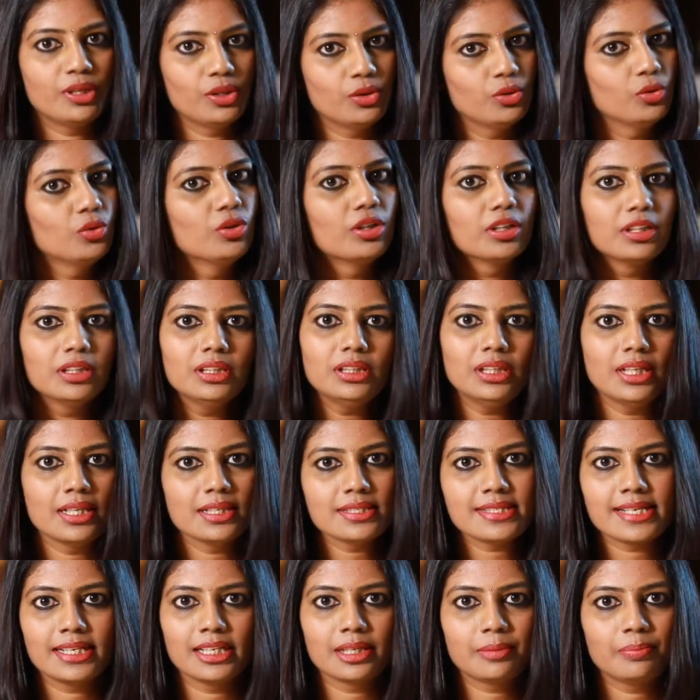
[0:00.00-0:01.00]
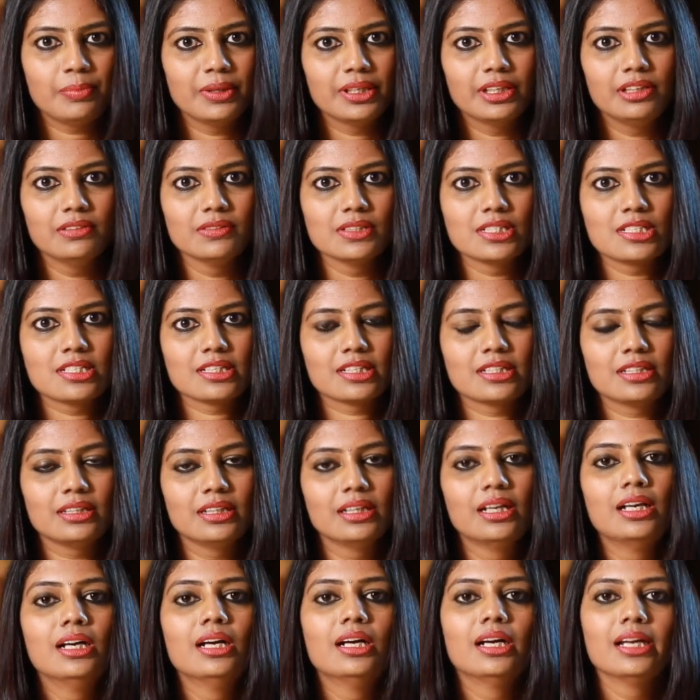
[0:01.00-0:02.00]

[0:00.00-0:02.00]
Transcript: பண்ணணுன்றதை நான் செலக்ட் பண்ணி வச்சுக்கிட்டேன்